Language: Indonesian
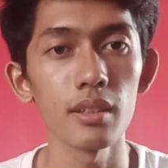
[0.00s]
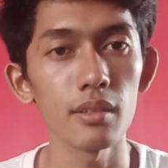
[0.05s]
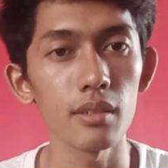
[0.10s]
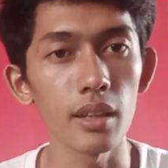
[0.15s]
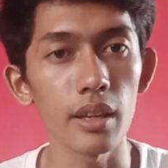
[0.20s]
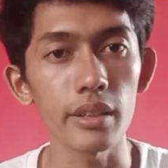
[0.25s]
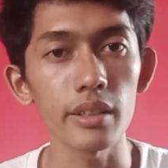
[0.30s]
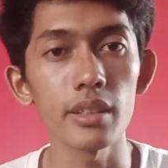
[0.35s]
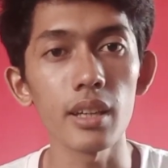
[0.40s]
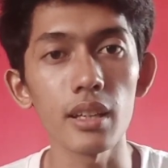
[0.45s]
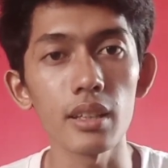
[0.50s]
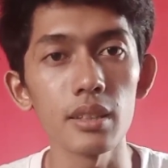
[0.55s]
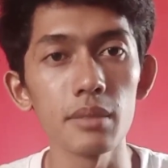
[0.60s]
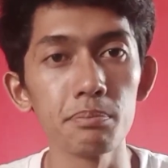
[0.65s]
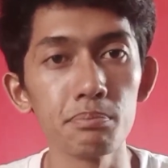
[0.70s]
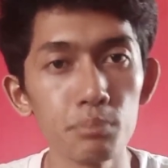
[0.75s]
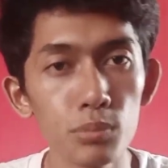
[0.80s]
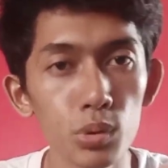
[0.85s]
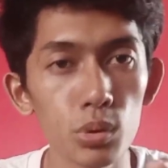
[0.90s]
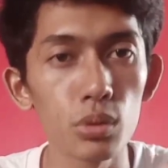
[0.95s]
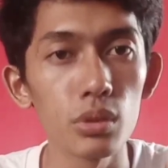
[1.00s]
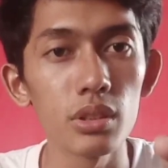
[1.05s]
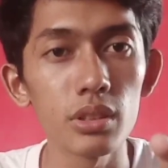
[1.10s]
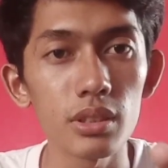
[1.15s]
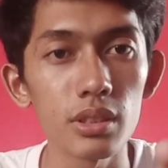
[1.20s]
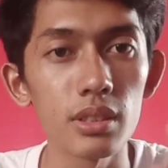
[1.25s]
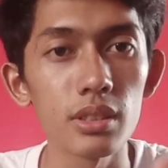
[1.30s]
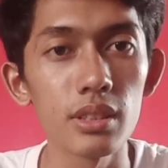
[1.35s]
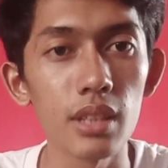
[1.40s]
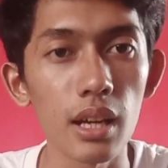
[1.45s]
dari yang lembut
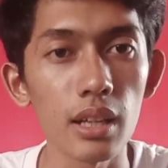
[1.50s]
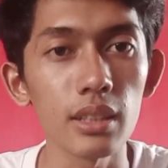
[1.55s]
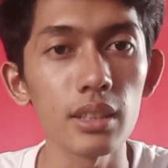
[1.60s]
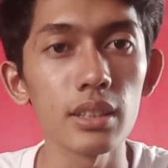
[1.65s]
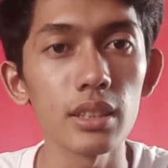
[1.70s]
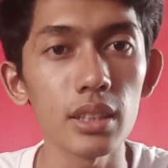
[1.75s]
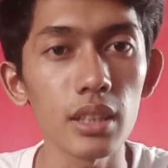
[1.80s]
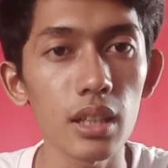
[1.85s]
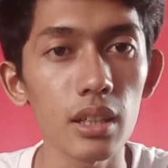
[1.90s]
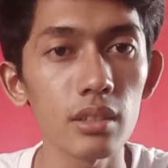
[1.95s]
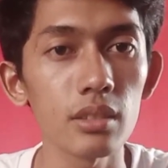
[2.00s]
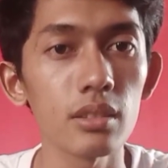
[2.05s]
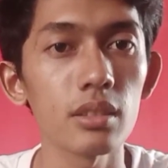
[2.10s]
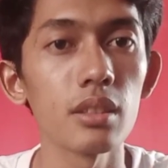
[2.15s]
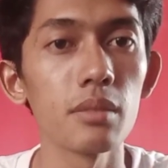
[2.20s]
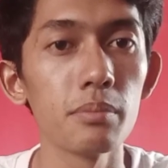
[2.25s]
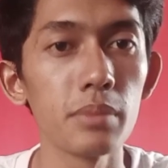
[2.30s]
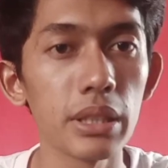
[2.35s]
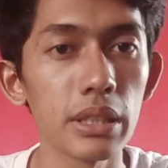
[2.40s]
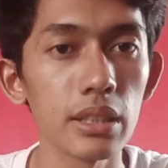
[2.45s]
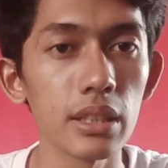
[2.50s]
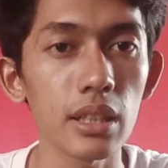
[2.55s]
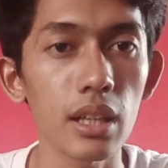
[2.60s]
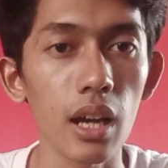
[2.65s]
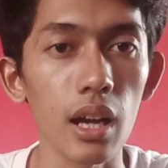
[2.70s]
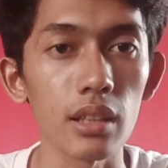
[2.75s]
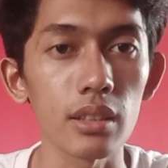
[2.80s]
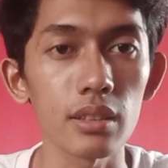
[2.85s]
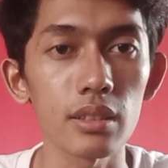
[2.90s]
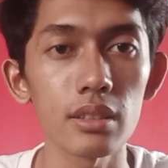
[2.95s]
sedang keras lebih
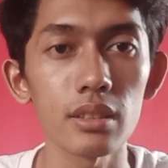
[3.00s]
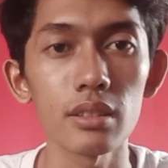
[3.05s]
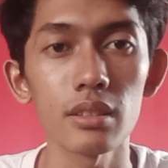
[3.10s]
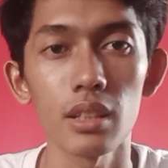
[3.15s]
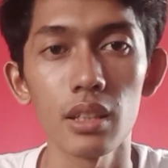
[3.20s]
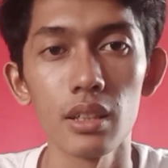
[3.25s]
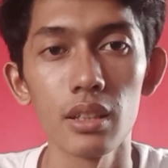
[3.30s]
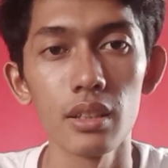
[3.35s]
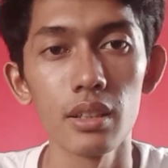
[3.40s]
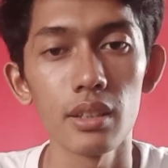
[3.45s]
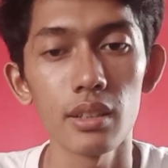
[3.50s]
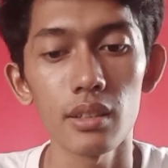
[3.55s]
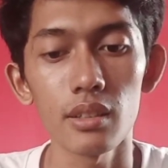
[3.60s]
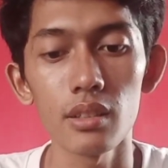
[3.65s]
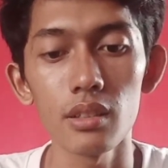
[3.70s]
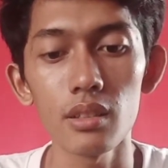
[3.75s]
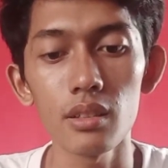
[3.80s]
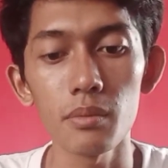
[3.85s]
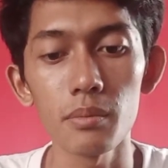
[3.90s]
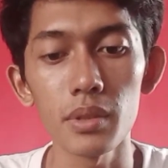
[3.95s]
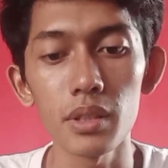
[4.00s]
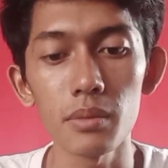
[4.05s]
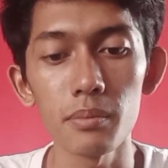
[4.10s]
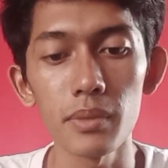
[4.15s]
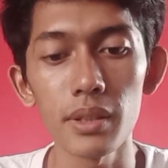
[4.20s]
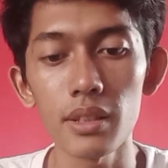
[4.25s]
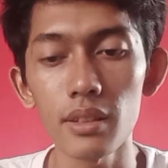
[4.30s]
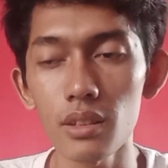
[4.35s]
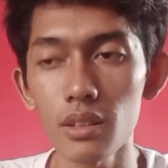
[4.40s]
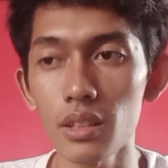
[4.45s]
keras jadi
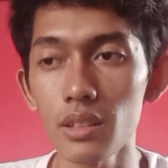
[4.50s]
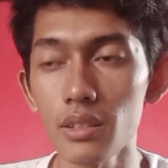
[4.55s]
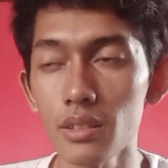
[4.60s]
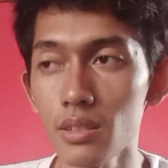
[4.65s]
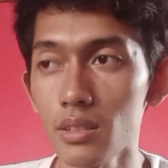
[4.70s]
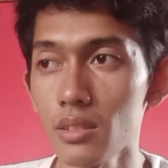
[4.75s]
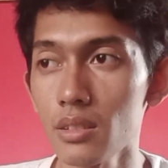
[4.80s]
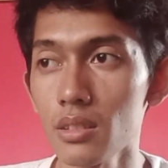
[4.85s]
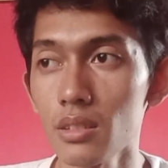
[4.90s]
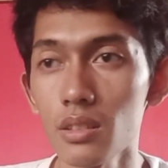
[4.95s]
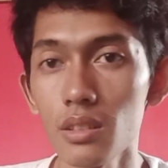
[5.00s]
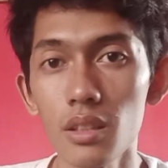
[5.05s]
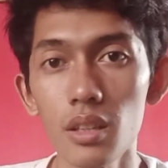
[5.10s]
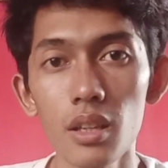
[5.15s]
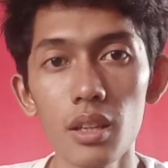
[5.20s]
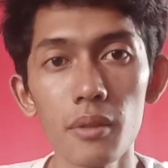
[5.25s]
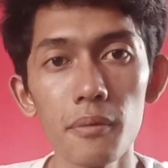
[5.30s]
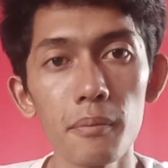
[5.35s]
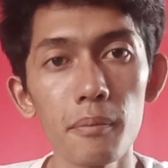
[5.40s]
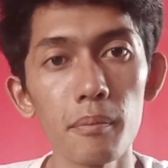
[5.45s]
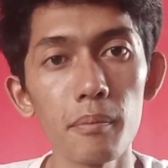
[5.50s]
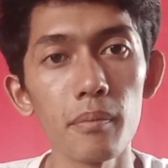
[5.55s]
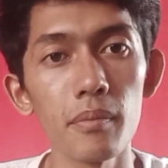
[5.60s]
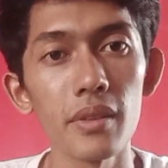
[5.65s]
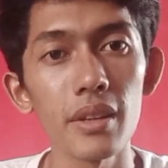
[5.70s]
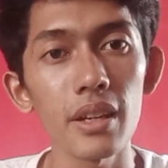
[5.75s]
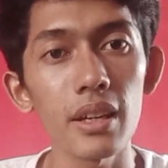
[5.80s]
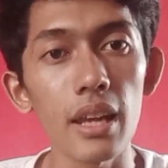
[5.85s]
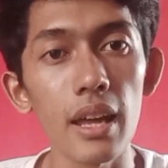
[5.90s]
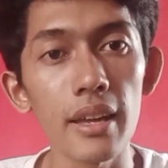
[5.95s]
teman-teman tes
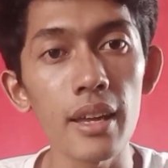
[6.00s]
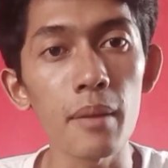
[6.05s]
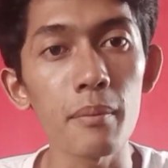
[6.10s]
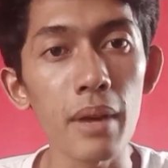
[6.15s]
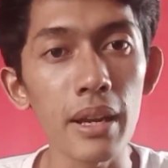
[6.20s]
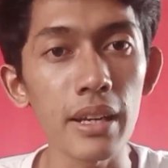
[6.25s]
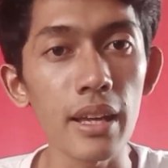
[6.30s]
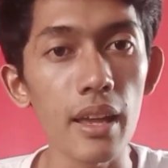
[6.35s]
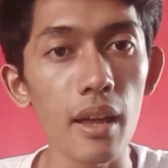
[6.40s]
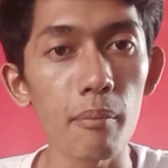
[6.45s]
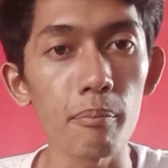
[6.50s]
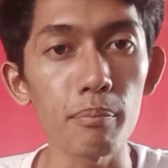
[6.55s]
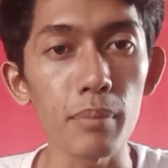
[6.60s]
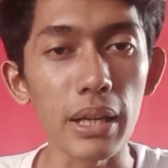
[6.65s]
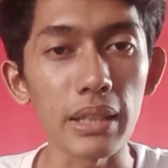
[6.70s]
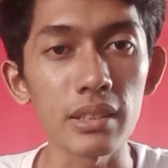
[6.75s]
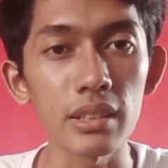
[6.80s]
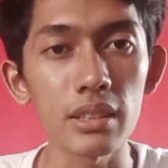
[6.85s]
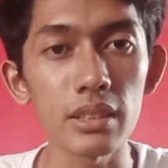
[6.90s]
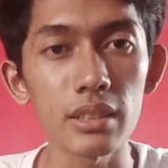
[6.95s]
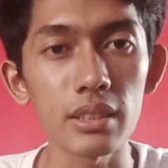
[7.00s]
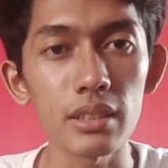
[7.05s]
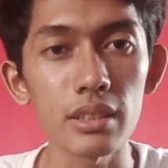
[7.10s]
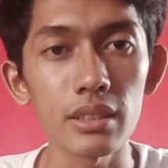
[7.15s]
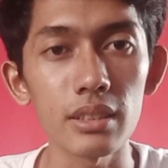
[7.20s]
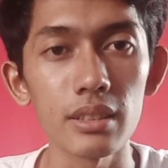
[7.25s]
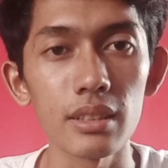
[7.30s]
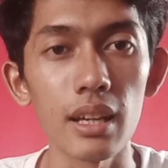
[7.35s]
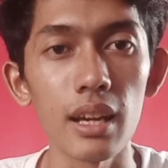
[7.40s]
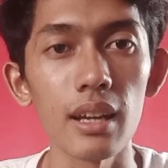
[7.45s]
kelai yang mana yang pas
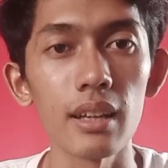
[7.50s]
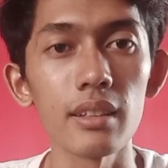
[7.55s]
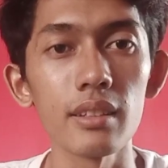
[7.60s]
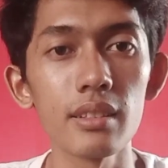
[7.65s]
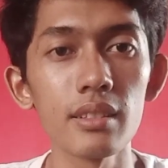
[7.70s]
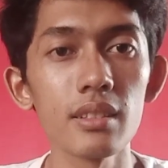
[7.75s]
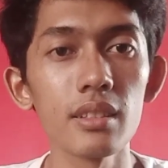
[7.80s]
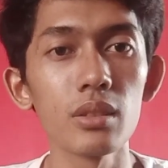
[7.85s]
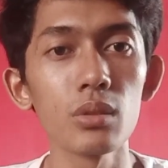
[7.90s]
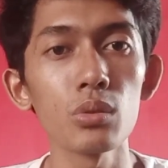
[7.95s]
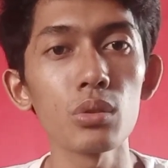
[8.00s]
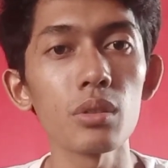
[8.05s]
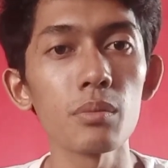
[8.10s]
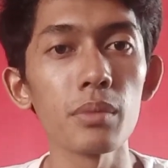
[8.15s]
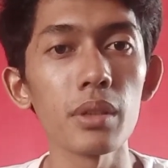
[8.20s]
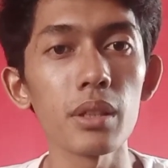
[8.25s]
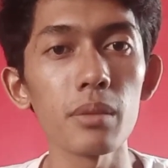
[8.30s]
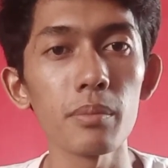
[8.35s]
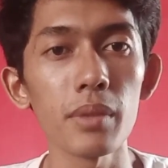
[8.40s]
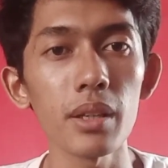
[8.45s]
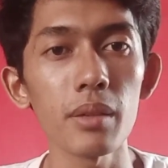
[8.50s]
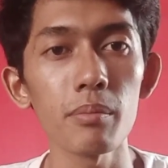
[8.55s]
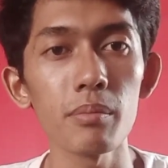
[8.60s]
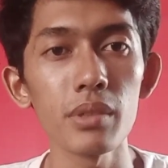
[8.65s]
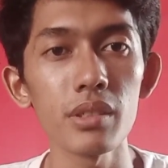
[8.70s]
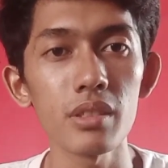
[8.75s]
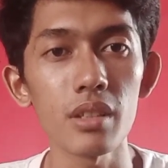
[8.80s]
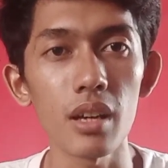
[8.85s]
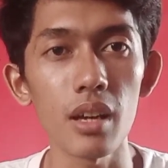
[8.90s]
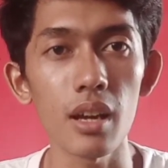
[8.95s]
nah disitu
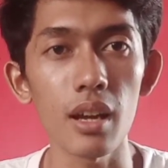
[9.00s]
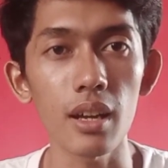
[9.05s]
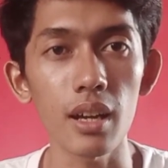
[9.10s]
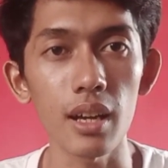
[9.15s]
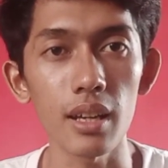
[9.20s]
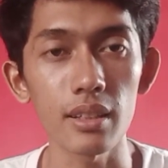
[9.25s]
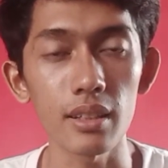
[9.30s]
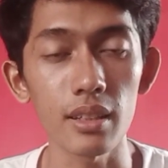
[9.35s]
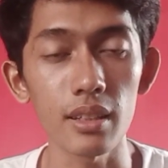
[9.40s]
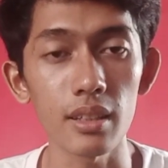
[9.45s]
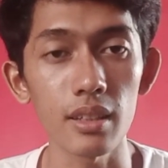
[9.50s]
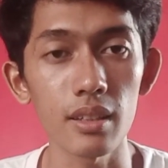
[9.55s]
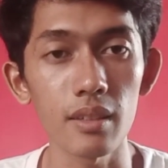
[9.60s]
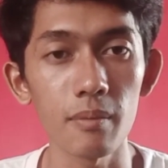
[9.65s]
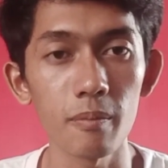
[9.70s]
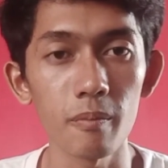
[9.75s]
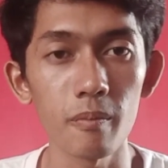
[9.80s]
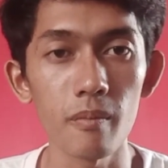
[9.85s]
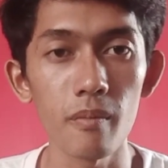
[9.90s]
teman-teman bisa akan